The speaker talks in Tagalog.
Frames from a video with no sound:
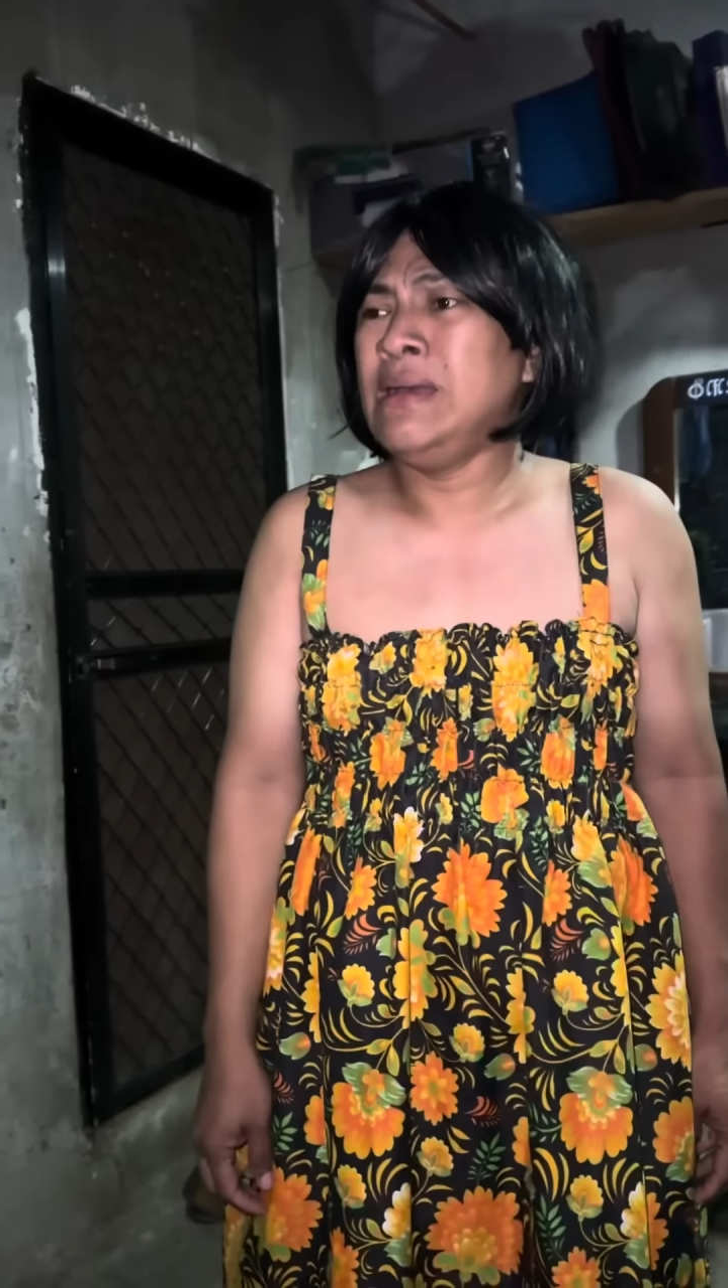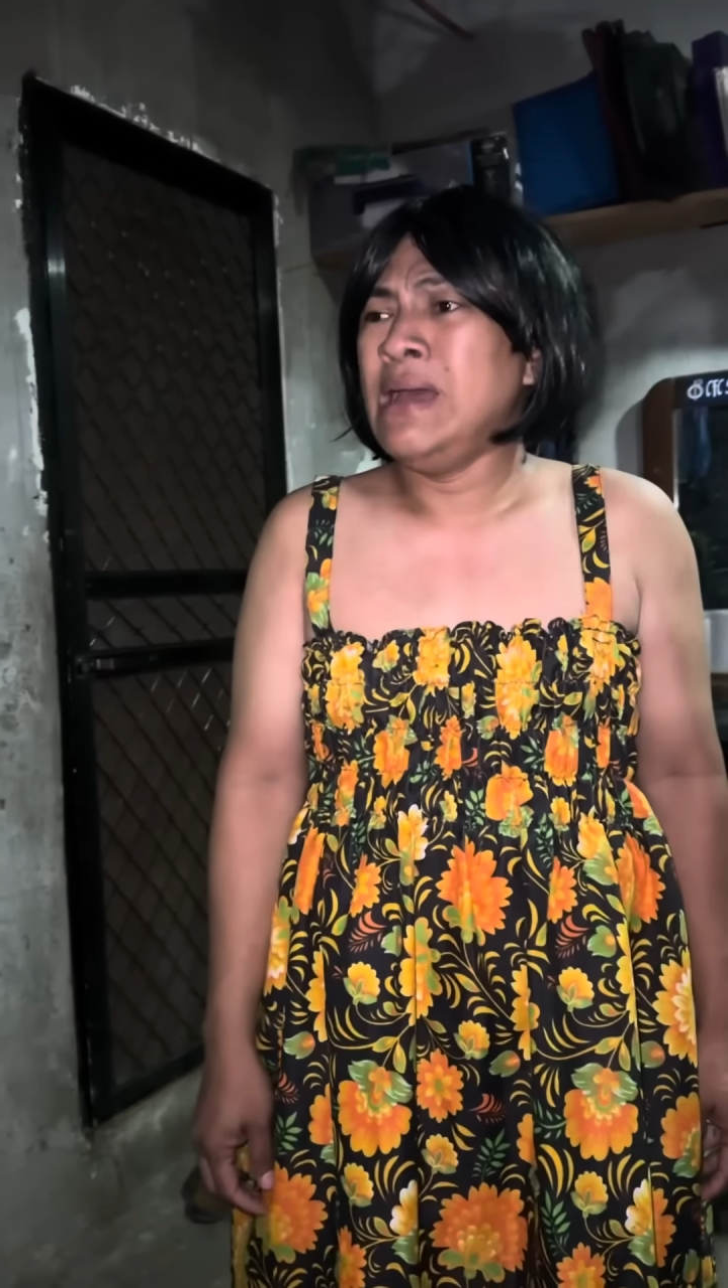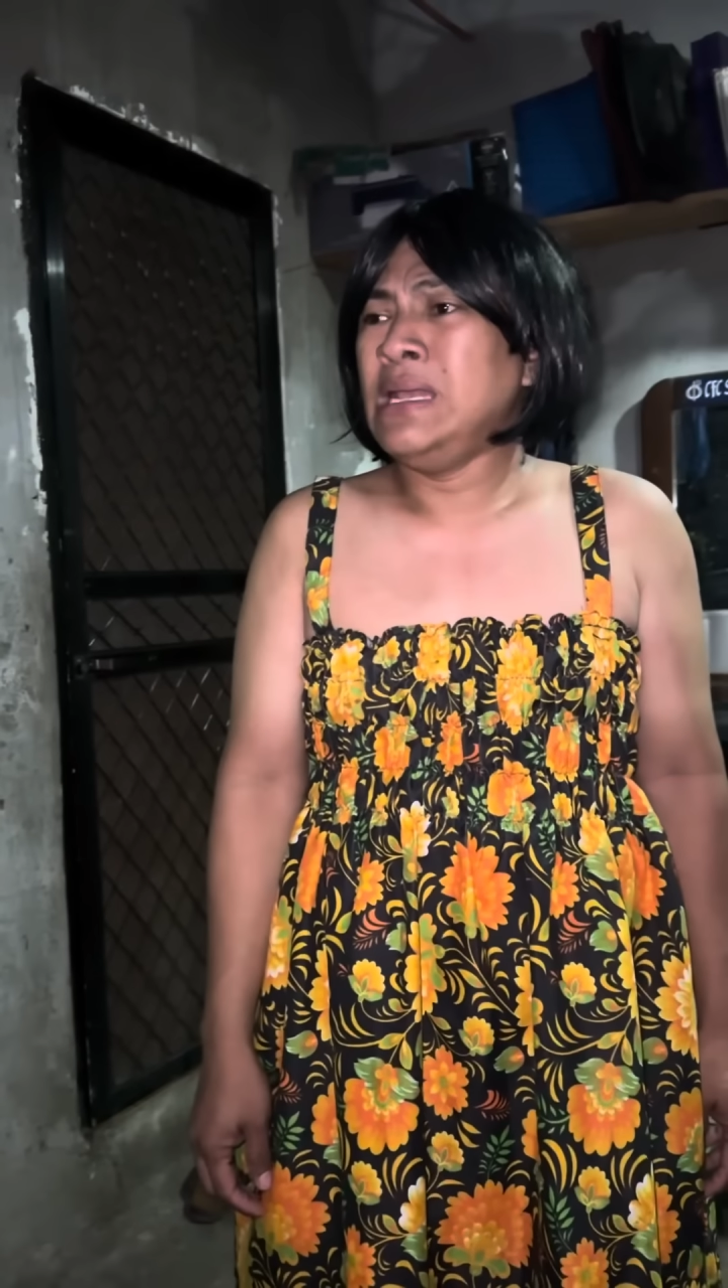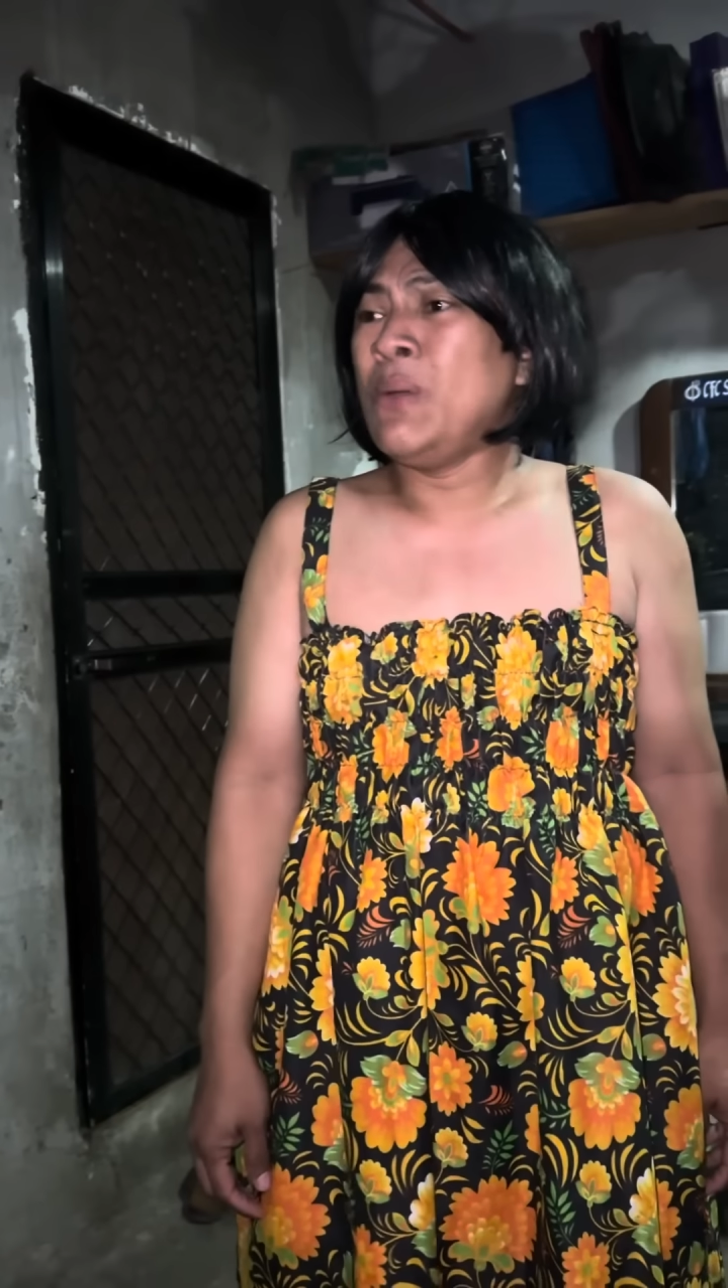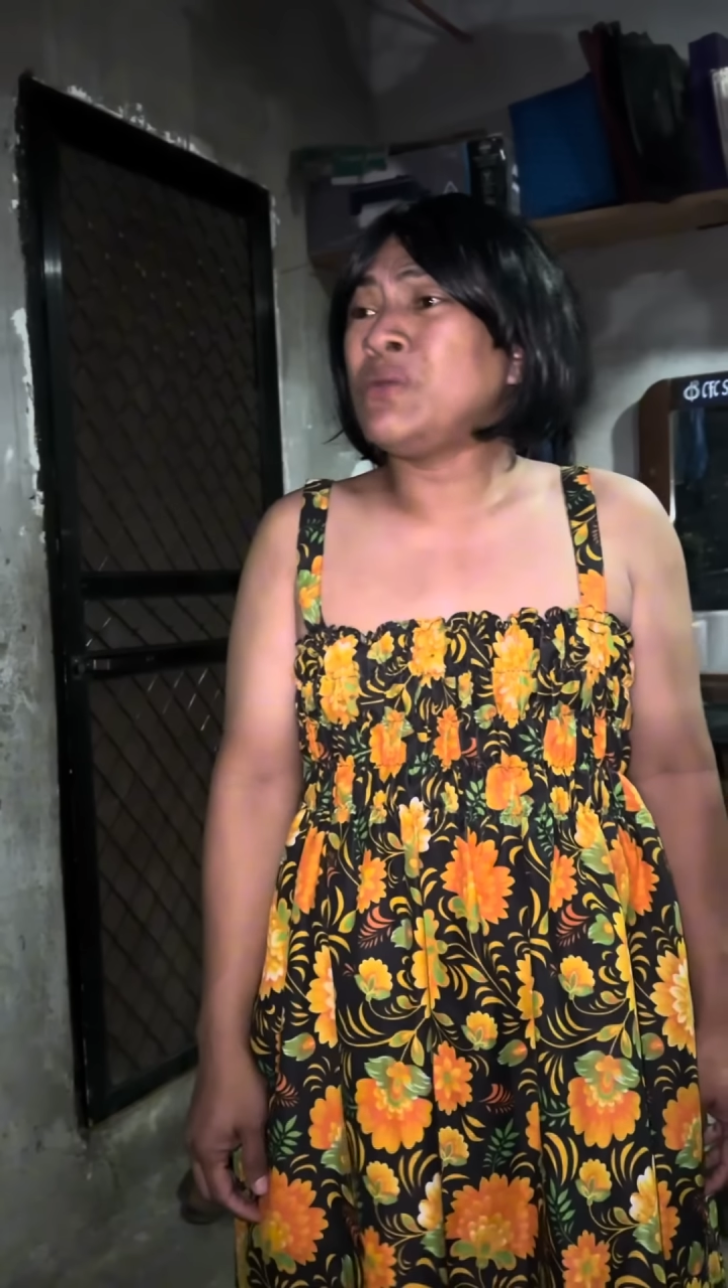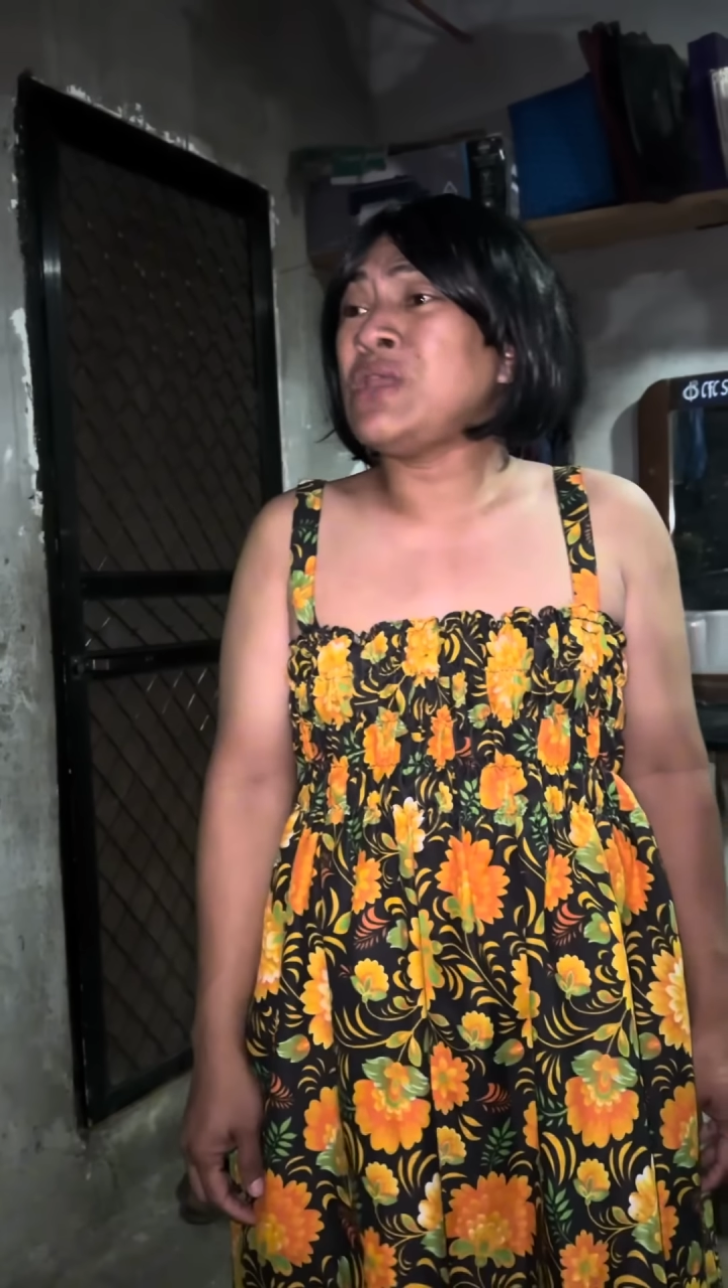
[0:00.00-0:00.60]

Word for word: Damit na